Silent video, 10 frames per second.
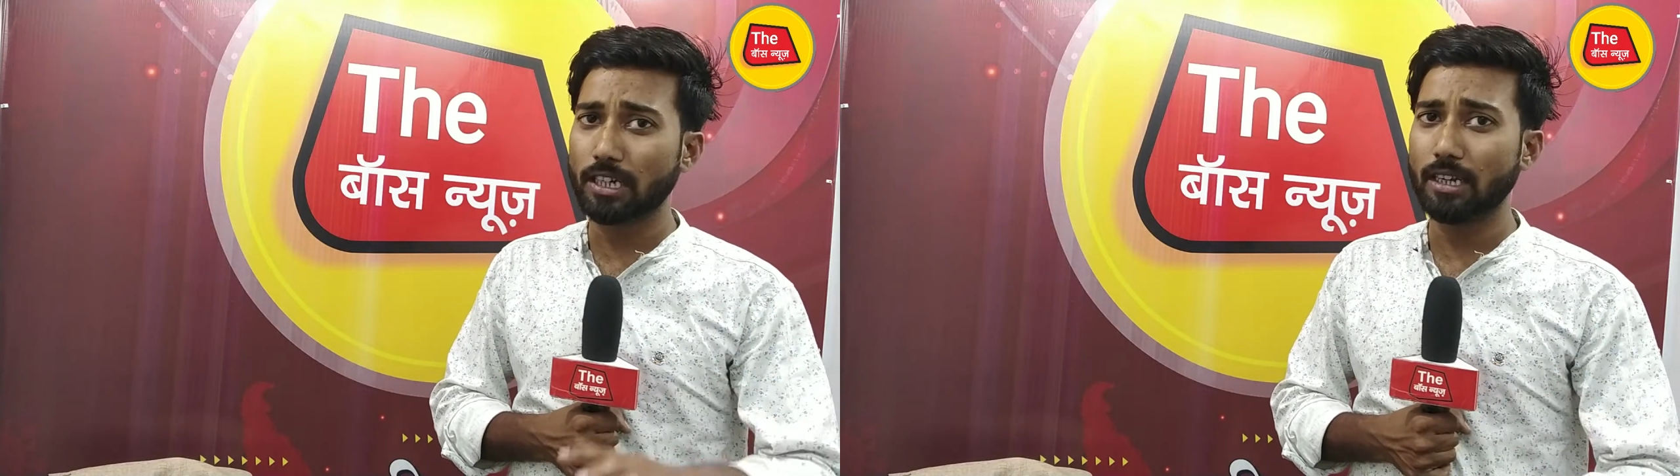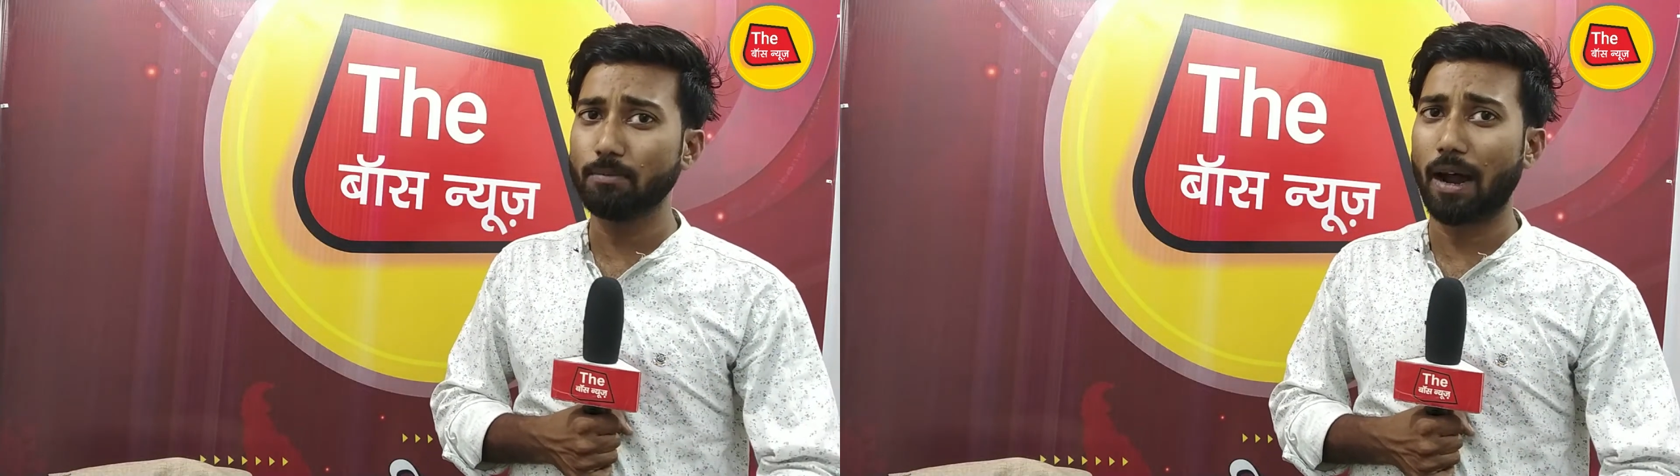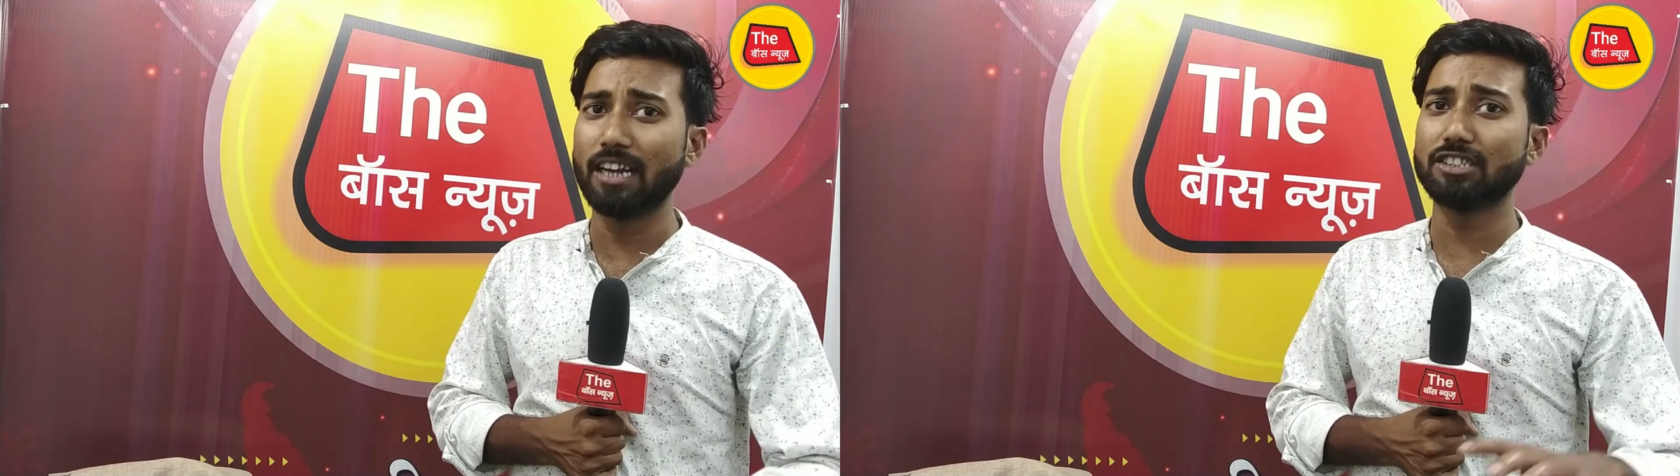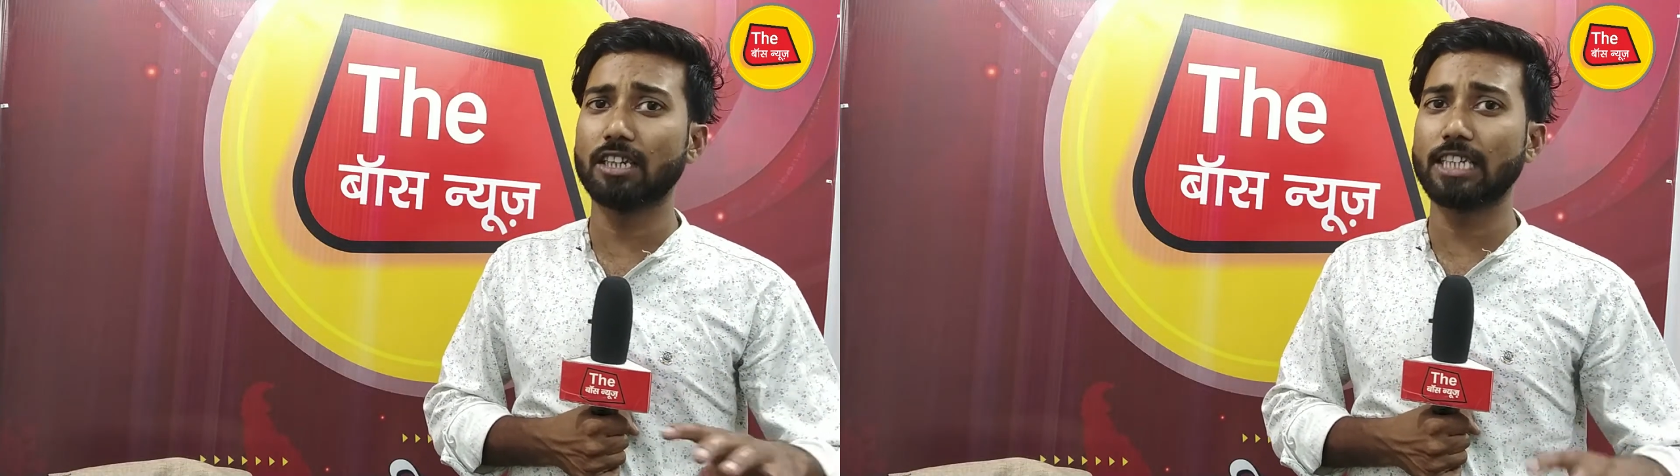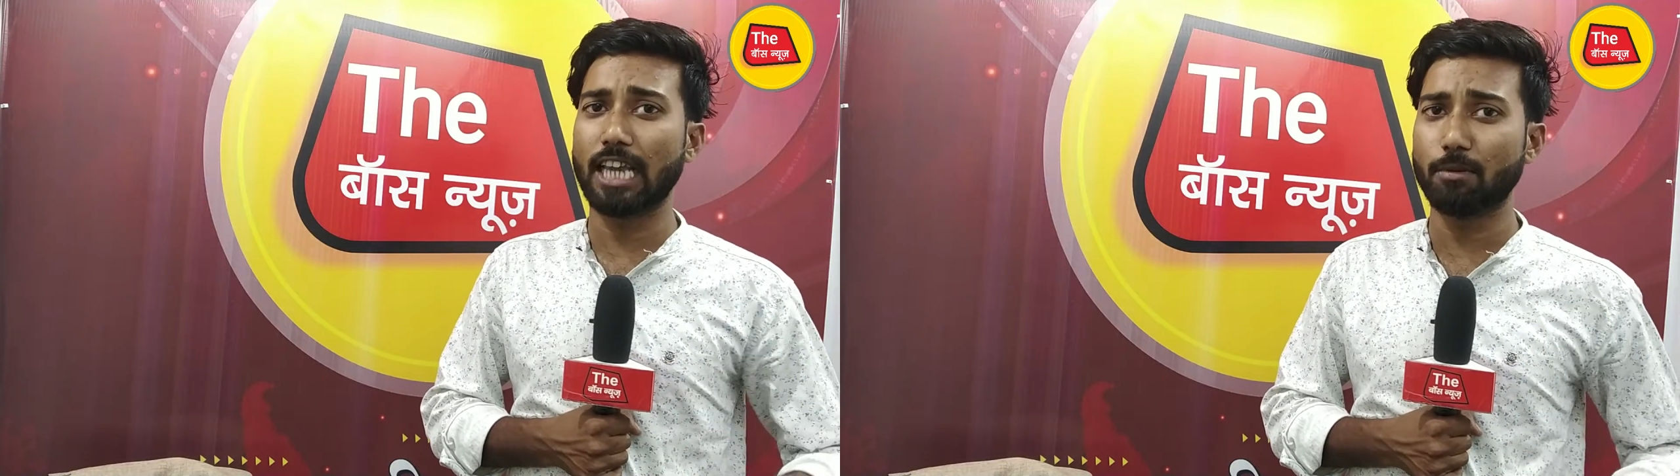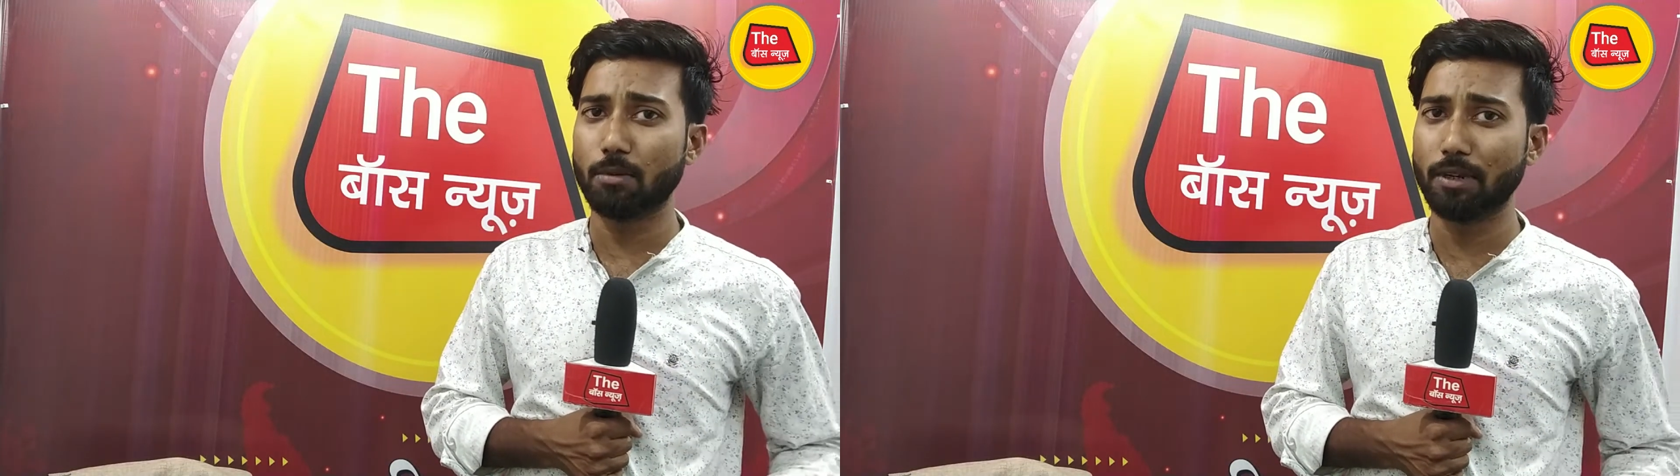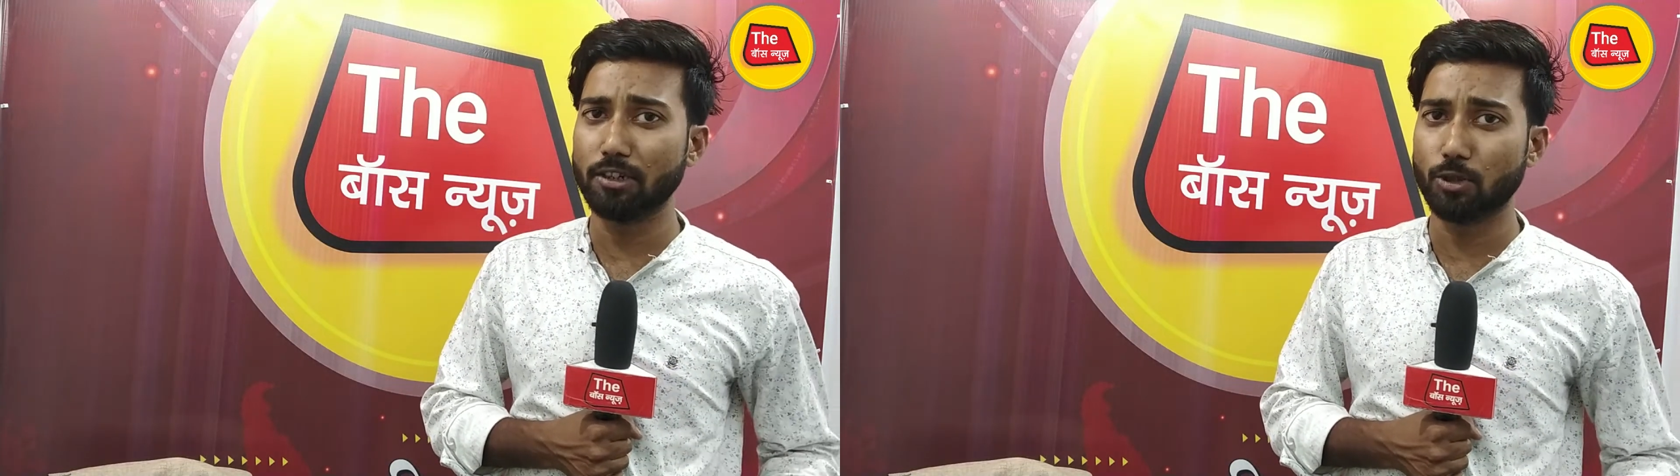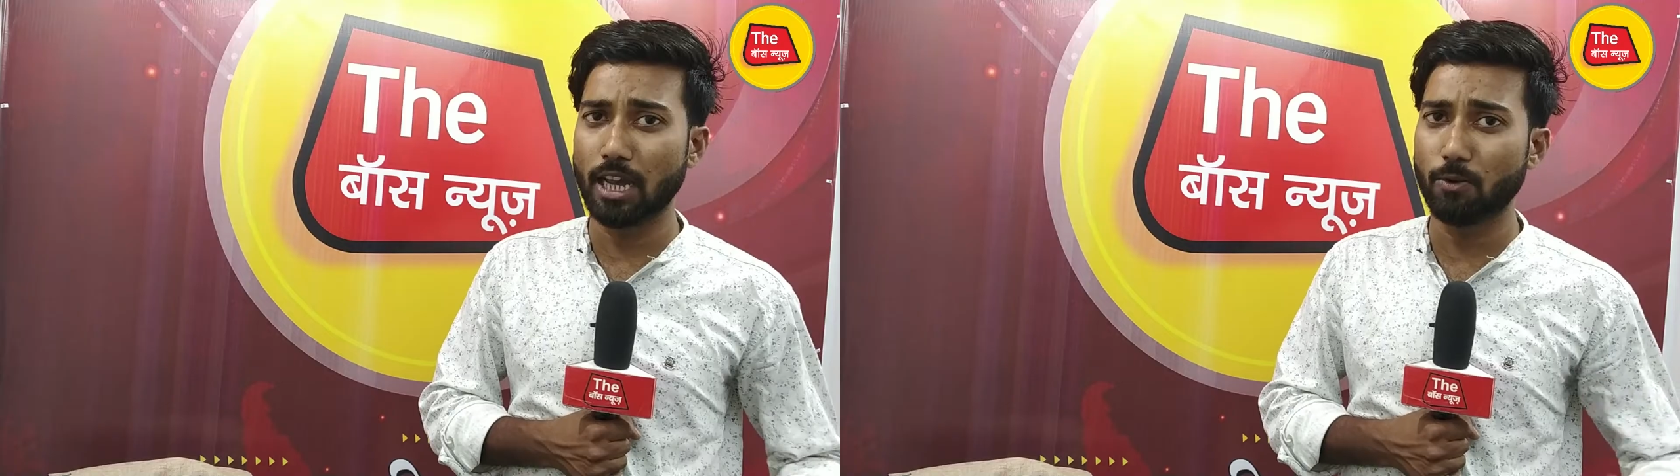की भारी संख्या में भीड़
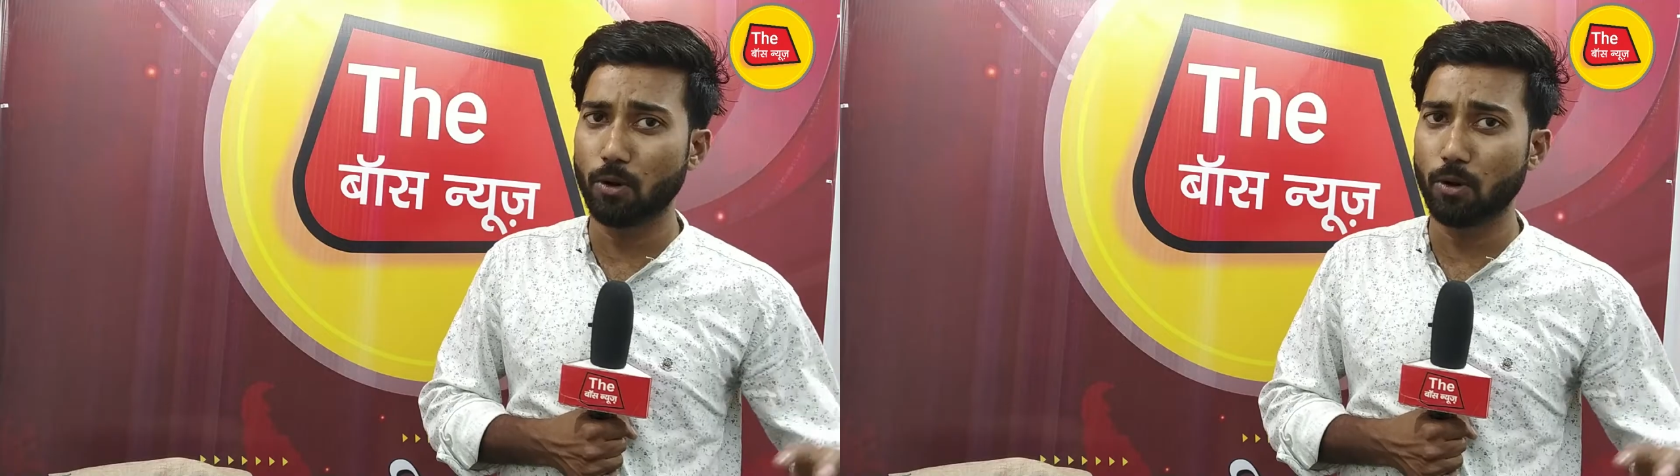जो है